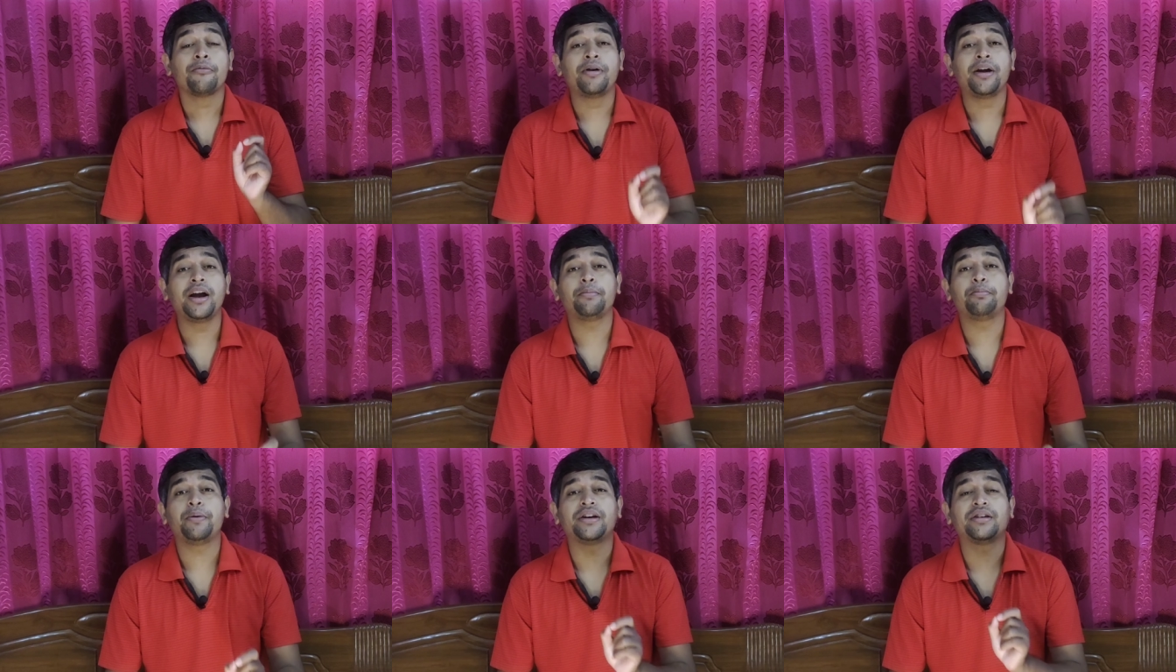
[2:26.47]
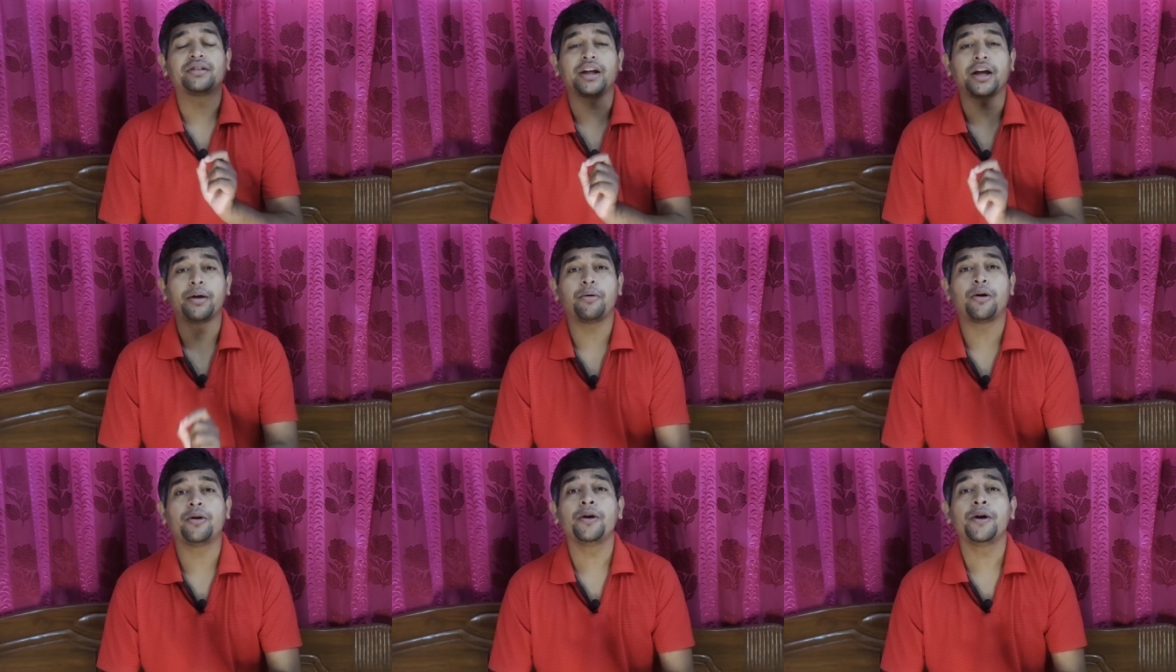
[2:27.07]
ফিলিপিন্স
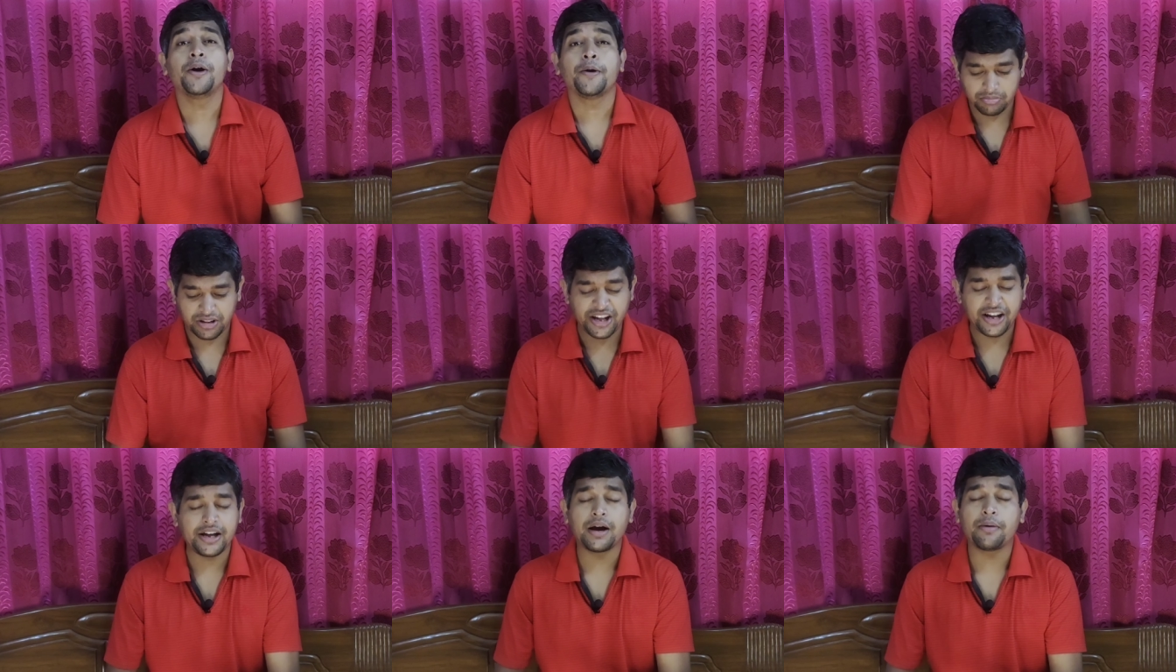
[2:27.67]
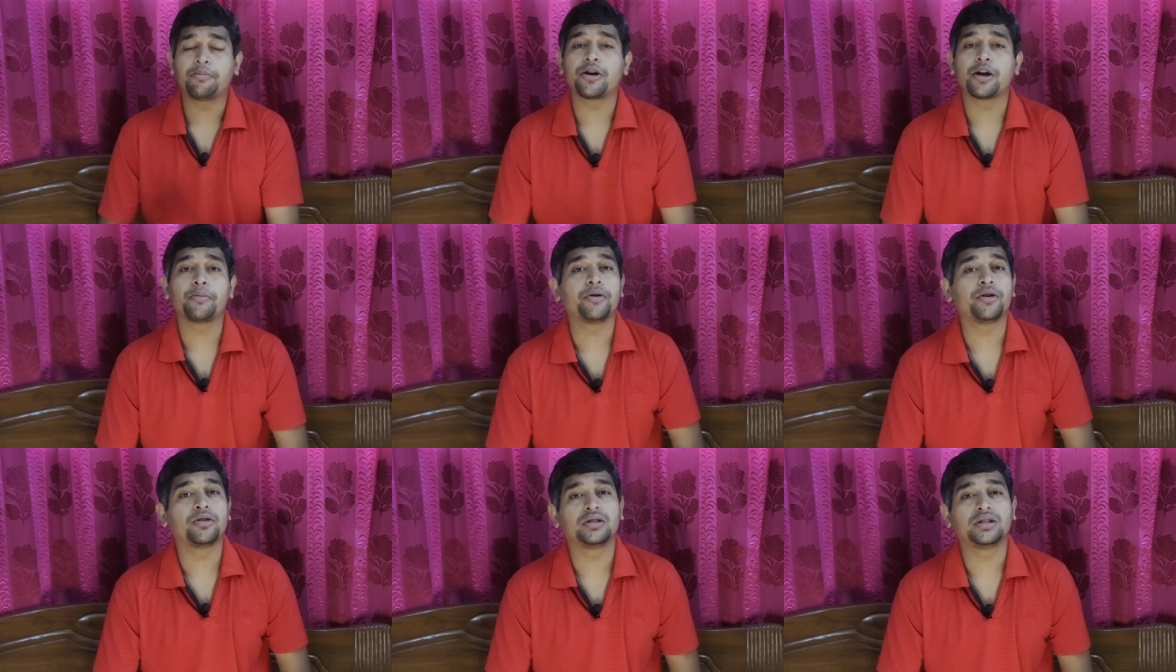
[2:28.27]
এবং সিঙ্গাপুরের
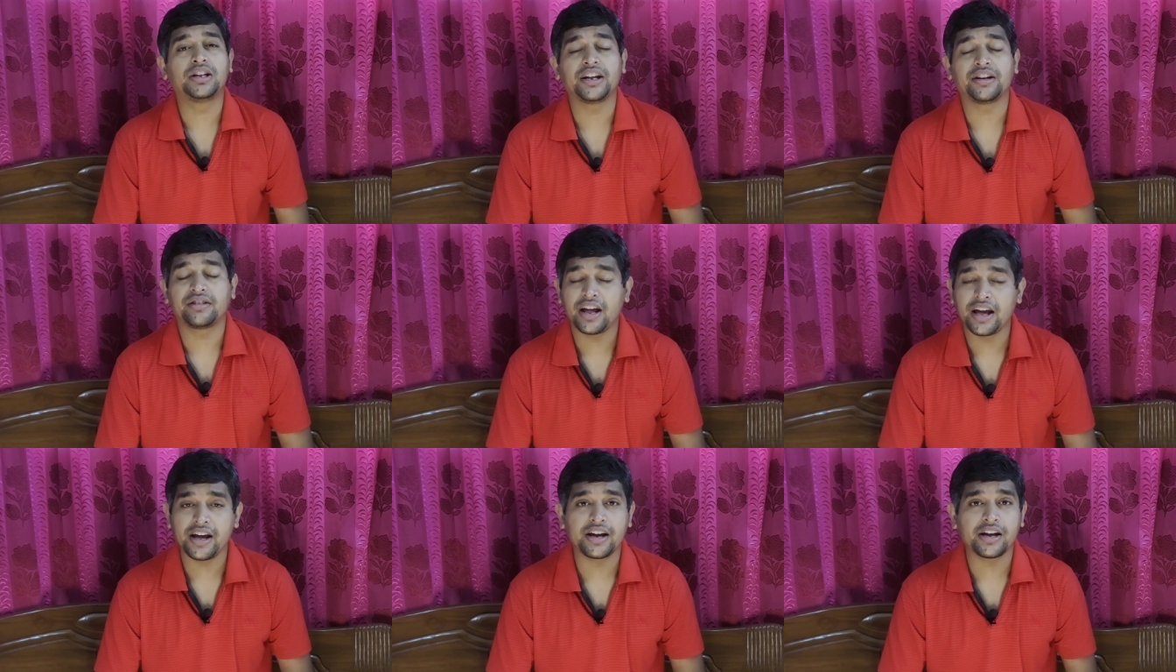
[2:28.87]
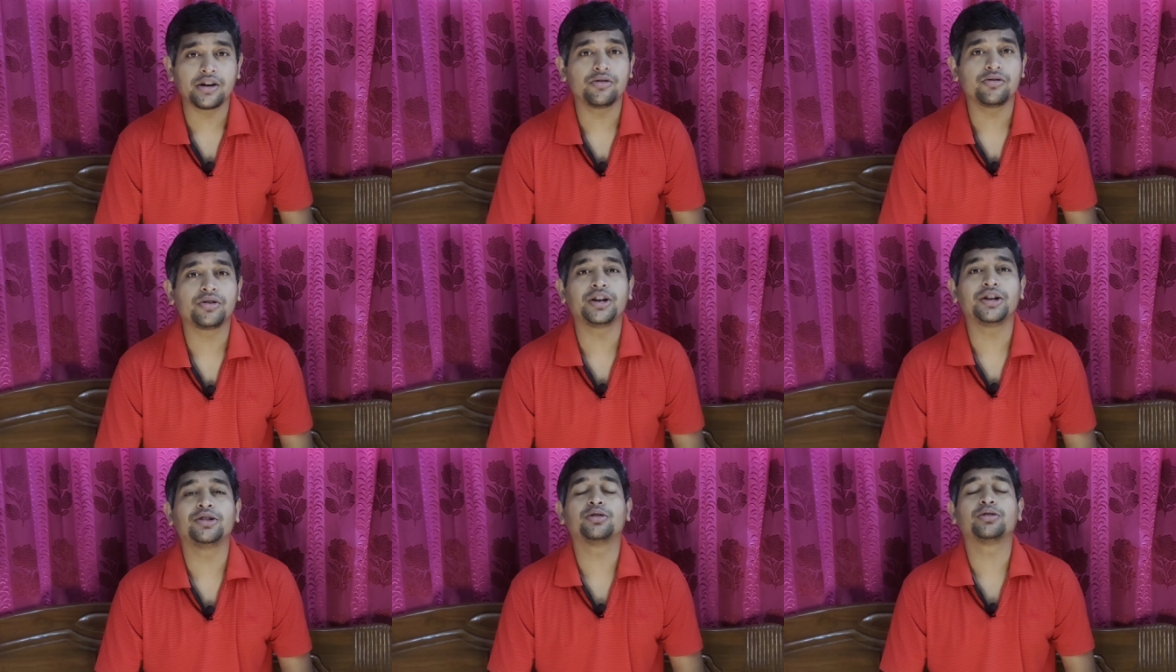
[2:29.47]
বিরুদ্ধে সেইখানেও
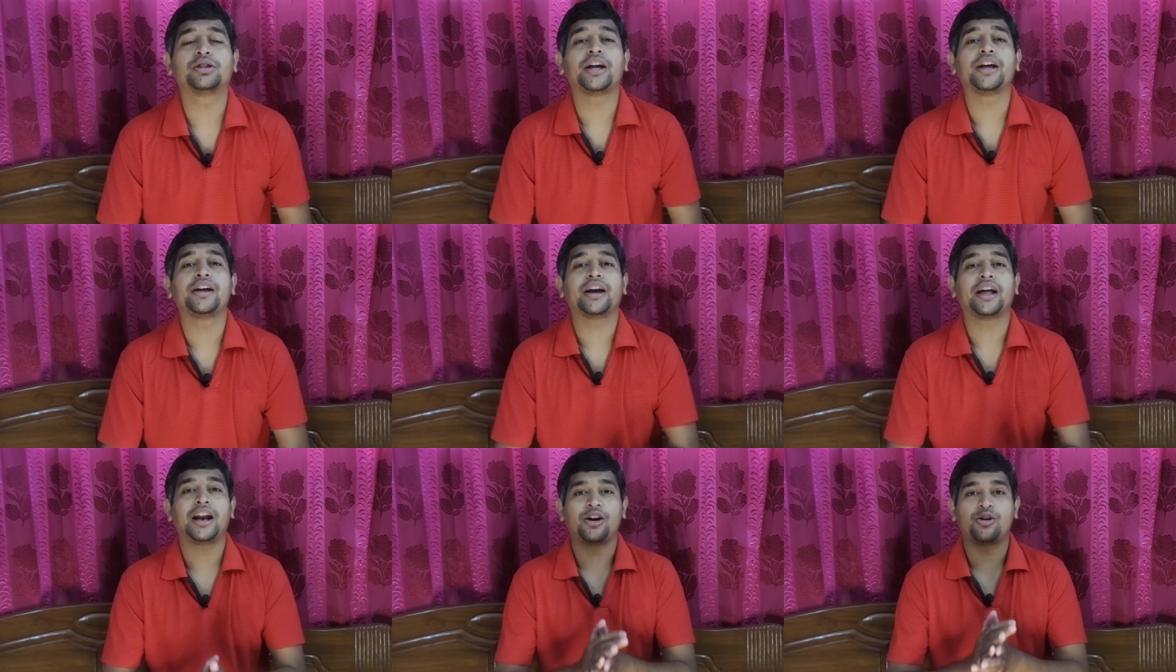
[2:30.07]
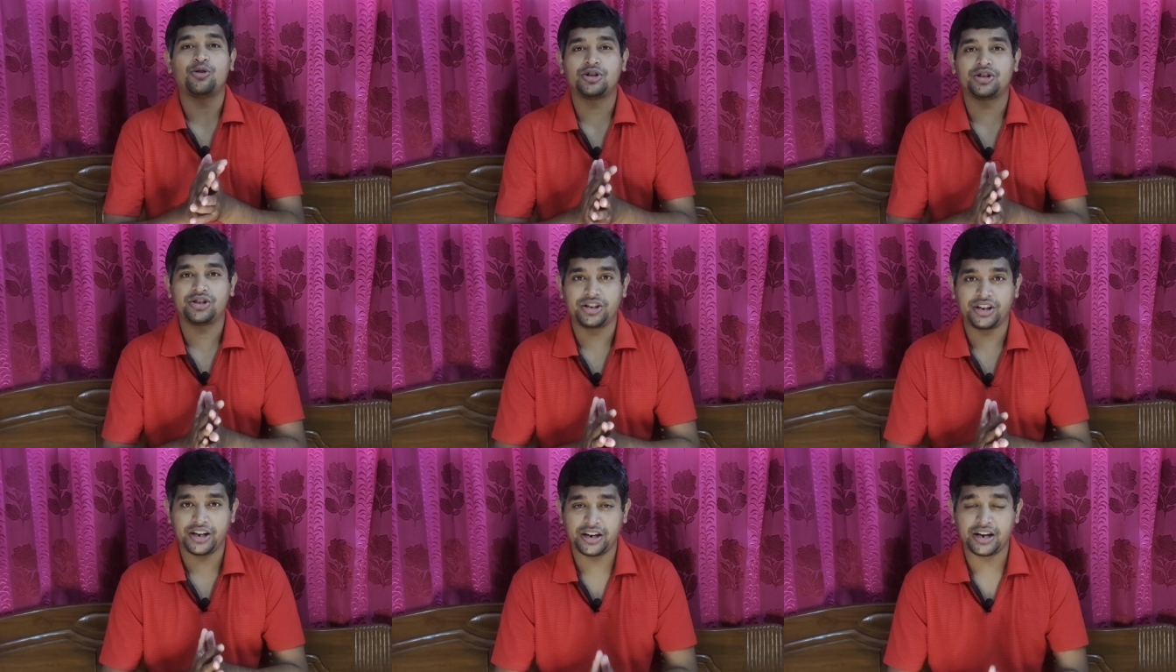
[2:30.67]
কিন্তু সেই খেলা
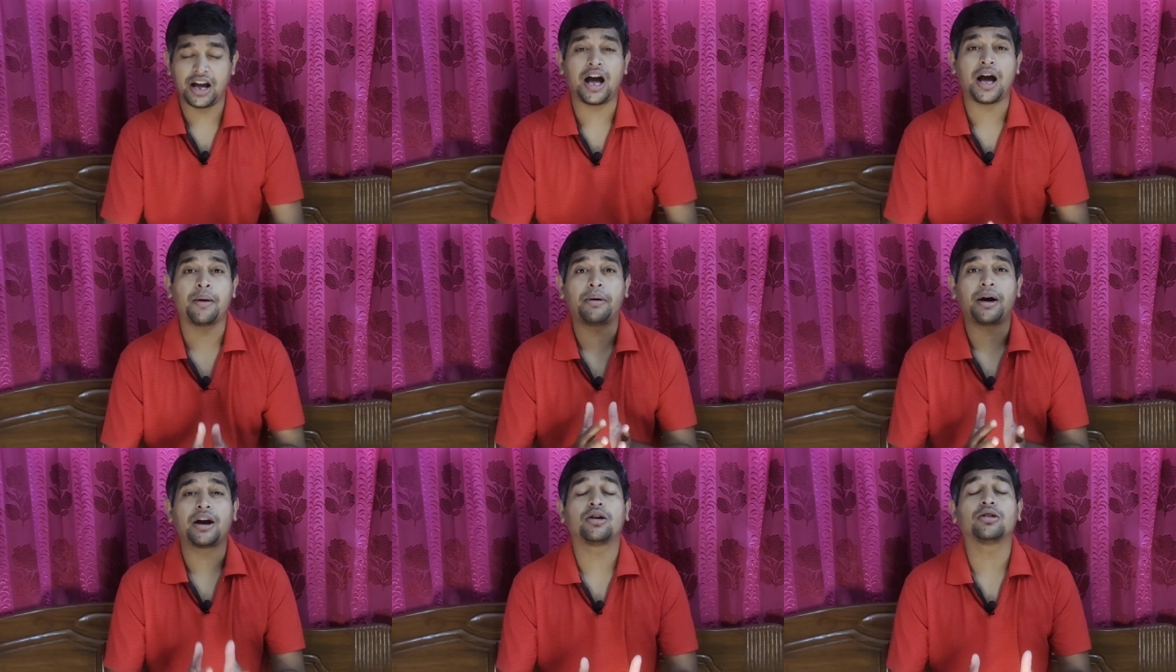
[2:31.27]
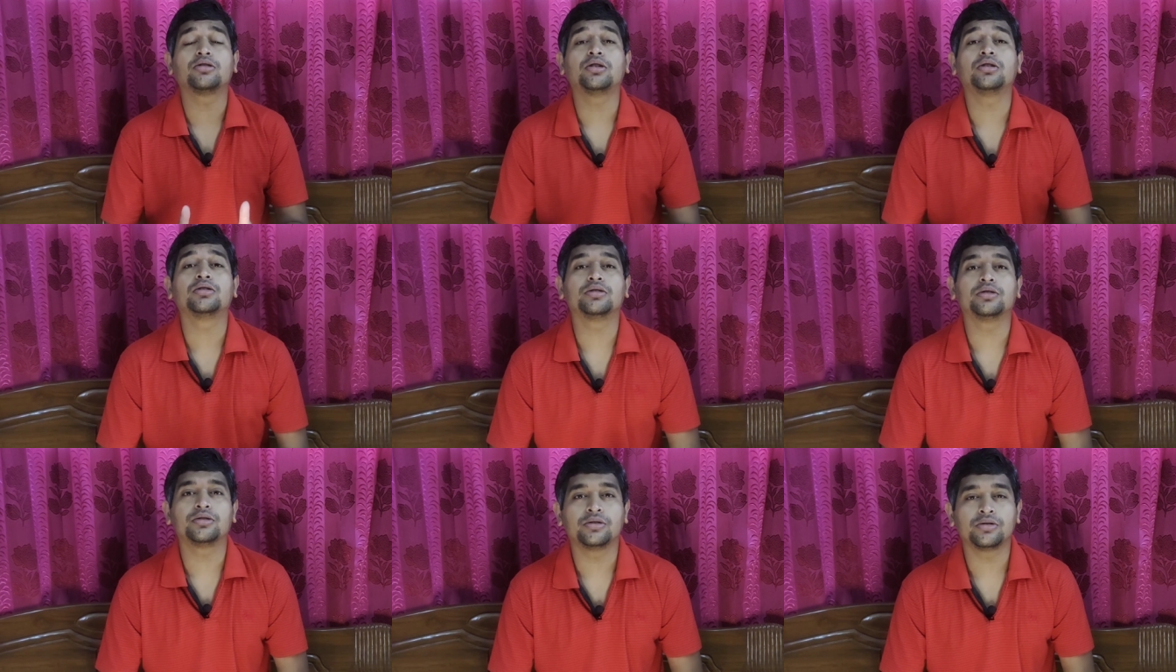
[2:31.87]
হচ্ছে না ভারত
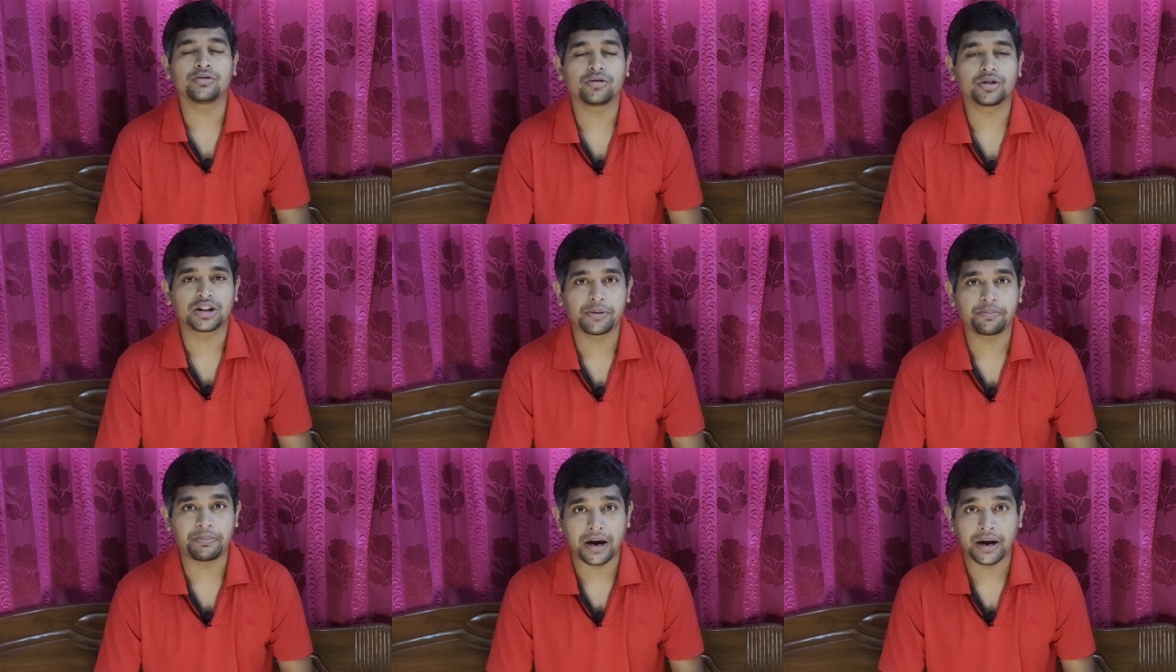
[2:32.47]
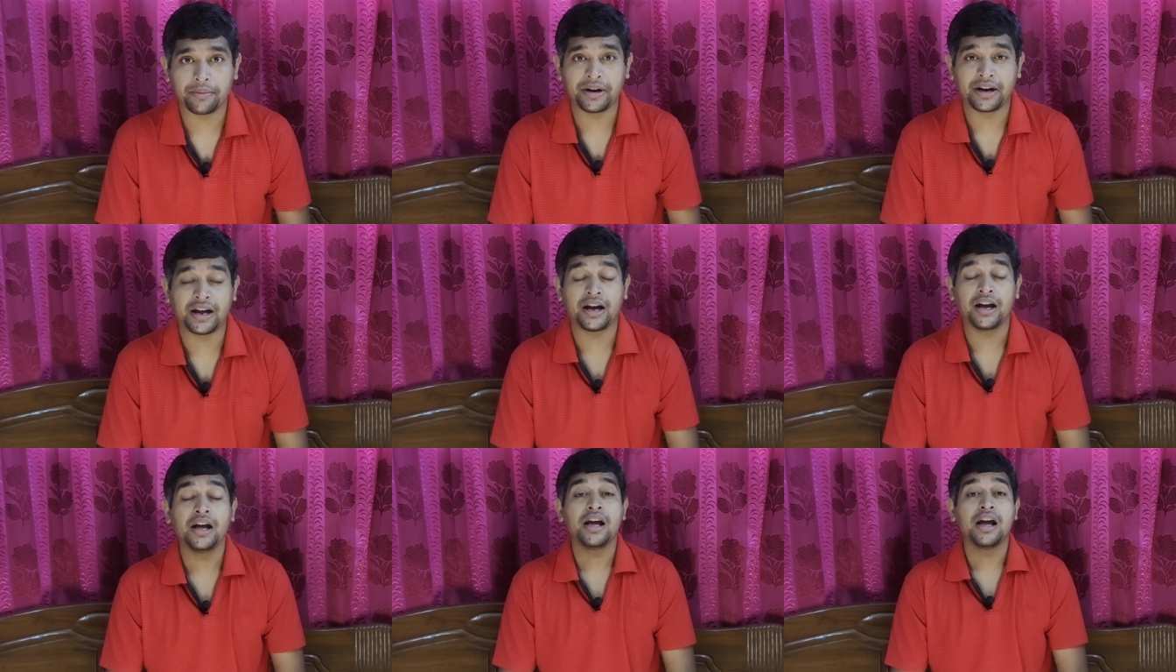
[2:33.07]
অংশগ্রহণ করতে পারবে না